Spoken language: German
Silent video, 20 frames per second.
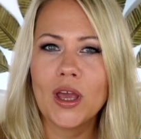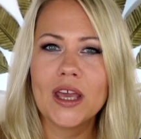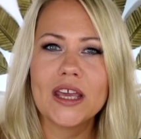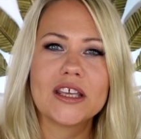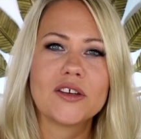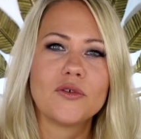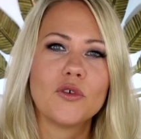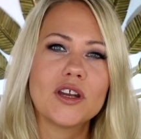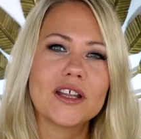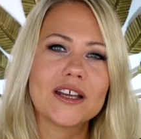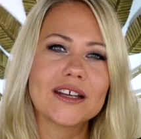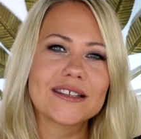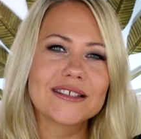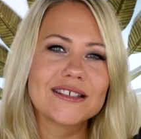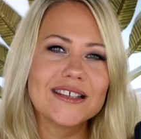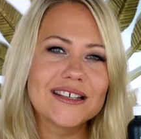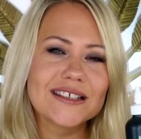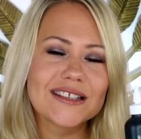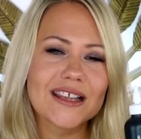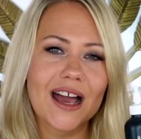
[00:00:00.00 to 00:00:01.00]
Ich würde jetzt
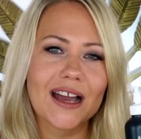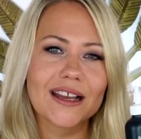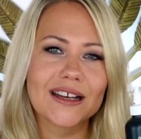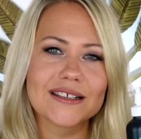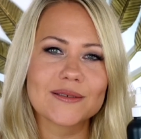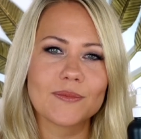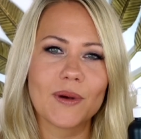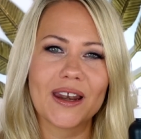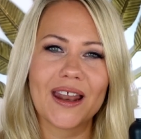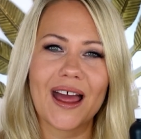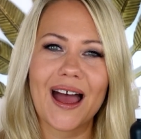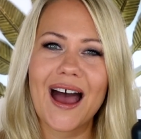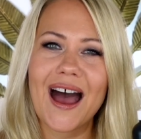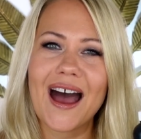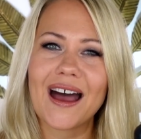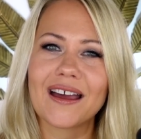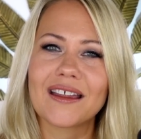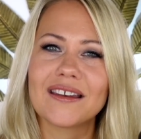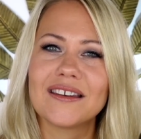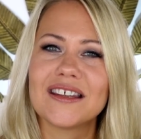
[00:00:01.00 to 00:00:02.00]
nicht sagen, dass meine
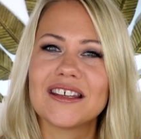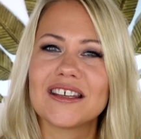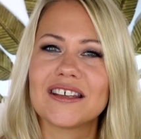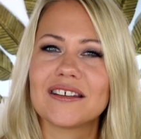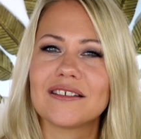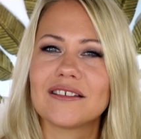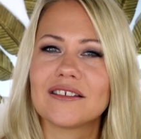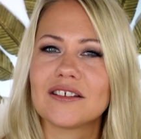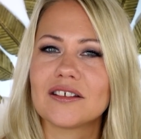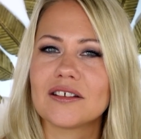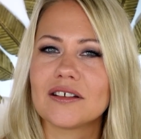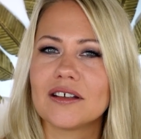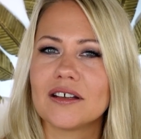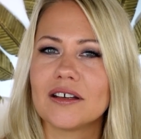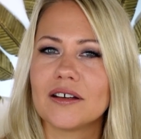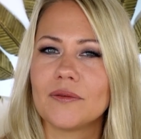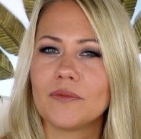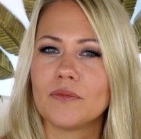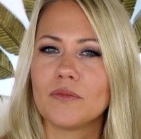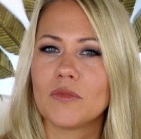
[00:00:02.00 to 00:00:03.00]
Haare nicht
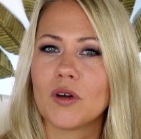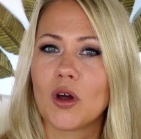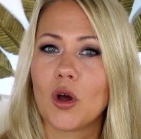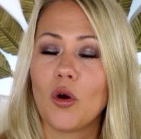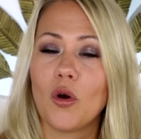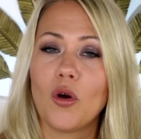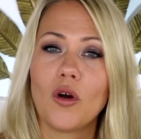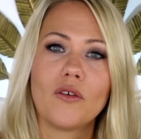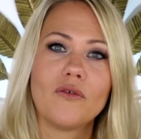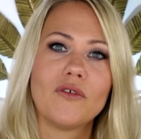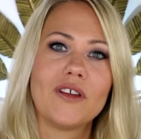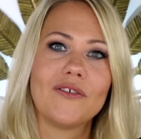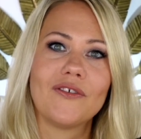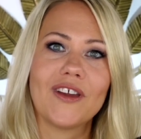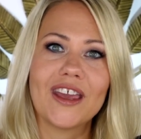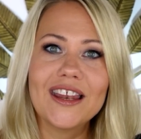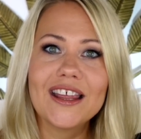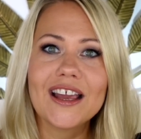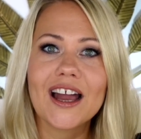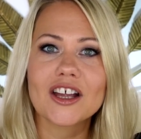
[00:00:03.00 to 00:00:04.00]
ähm, irgendwie
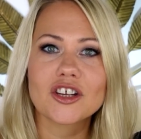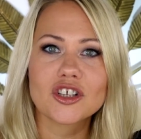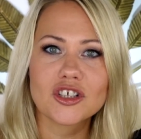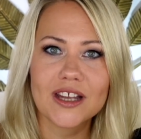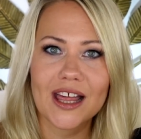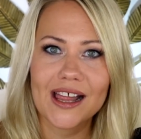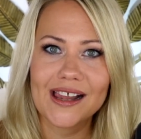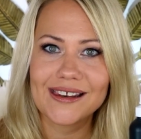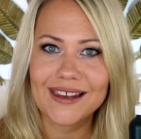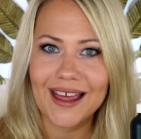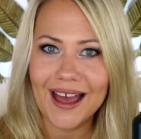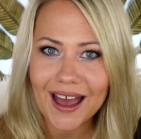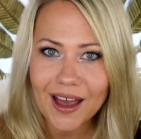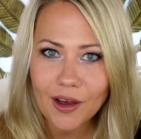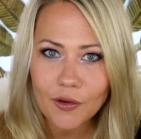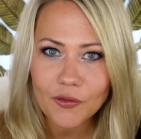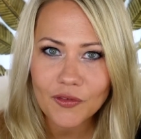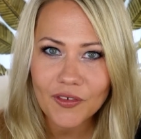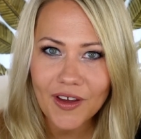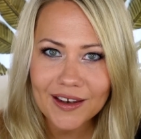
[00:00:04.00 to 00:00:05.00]
weniger schnell
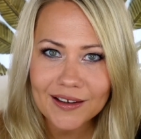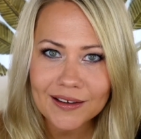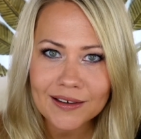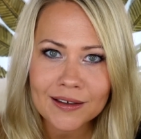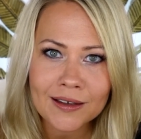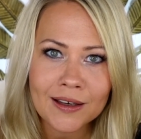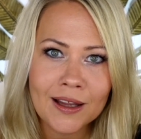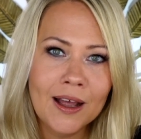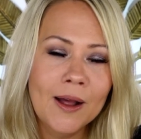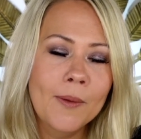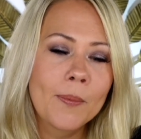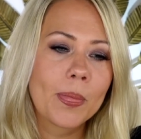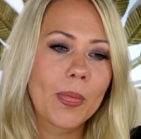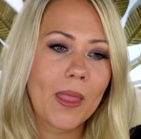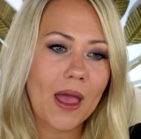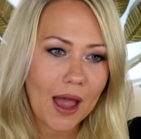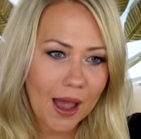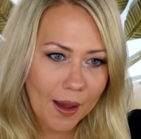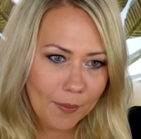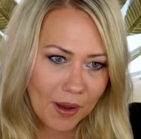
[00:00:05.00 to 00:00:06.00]
nachfetten,
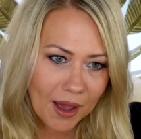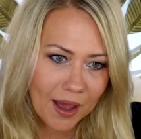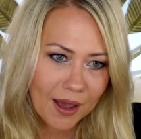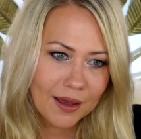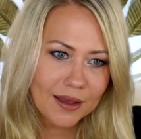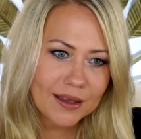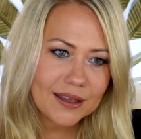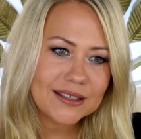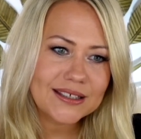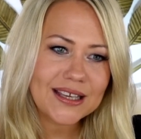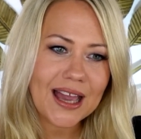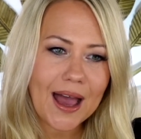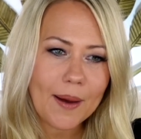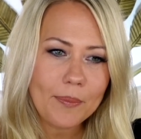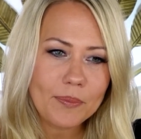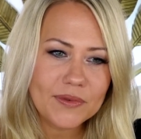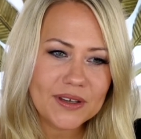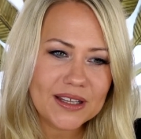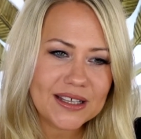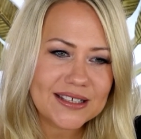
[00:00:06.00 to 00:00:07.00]
aber ich
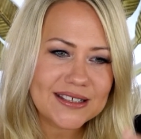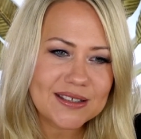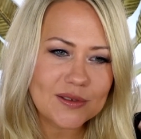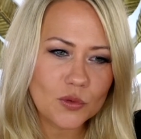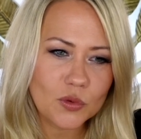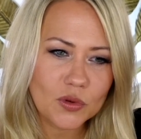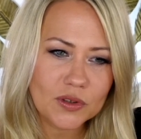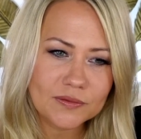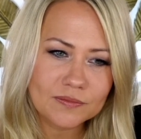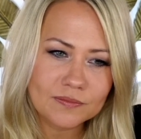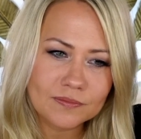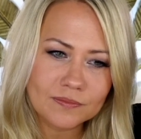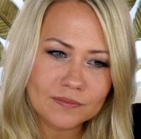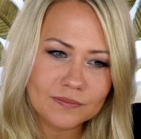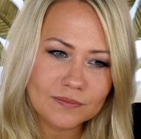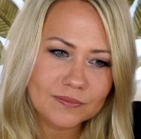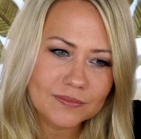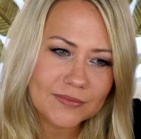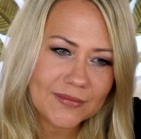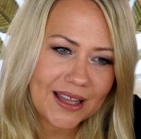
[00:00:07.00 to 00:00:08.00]
habe nicht so
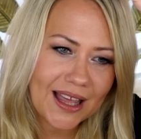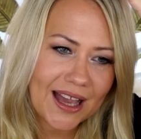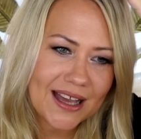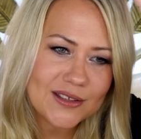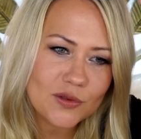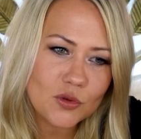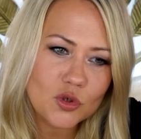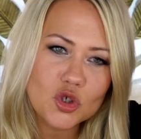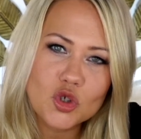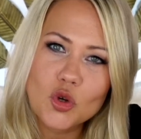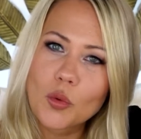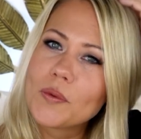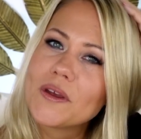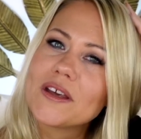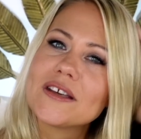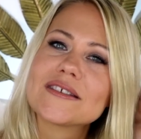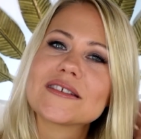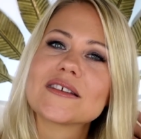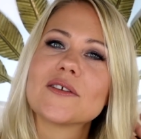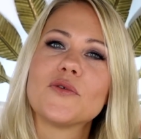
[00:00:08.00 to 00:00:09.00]
ein, ja, so ein
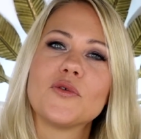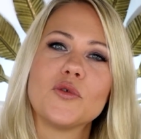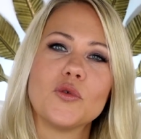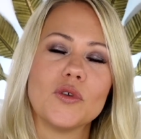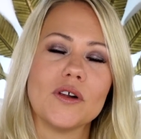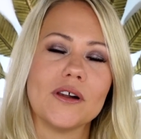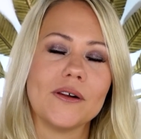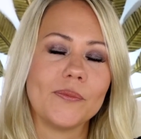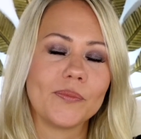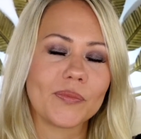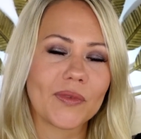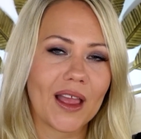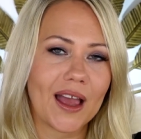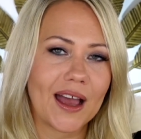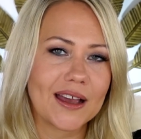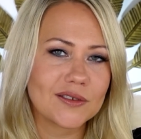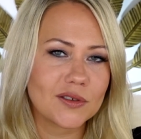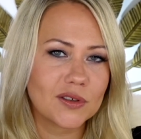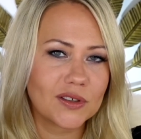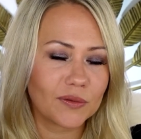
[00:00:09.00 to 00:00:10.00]
schuppiges Gefühl.
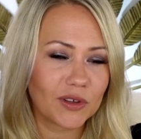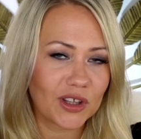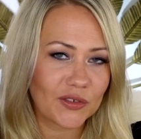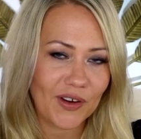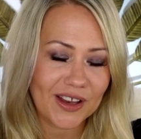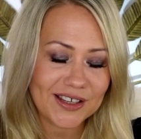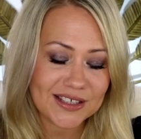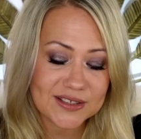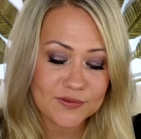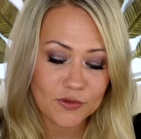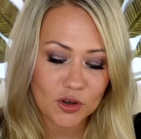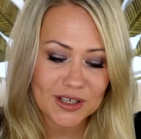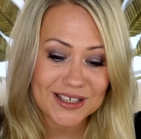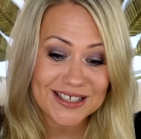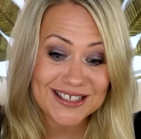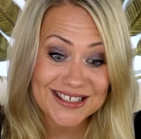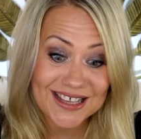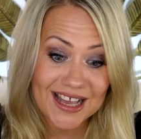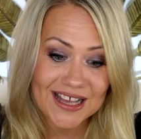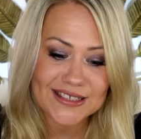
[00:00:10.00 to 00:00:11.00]
Also ich, fand es
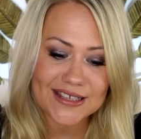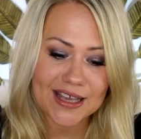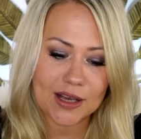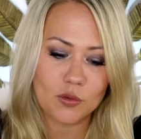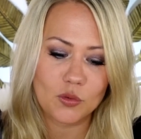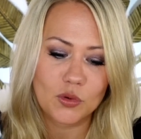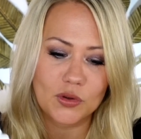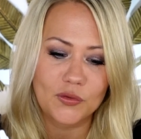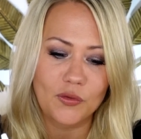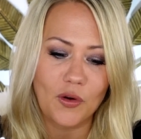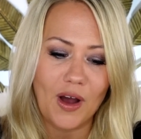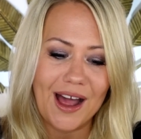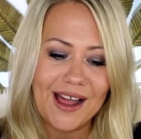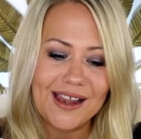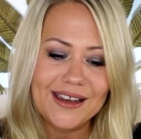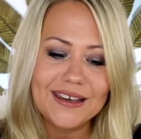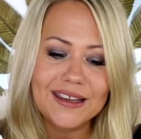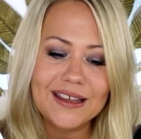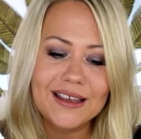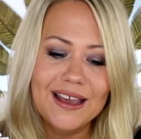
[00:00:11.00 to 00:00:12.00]
wirklich sehr, sehr gut, vor
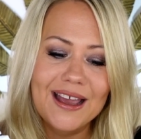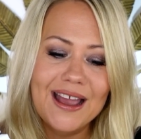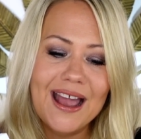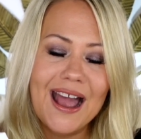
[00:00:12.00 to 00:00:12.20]
allen Dingen,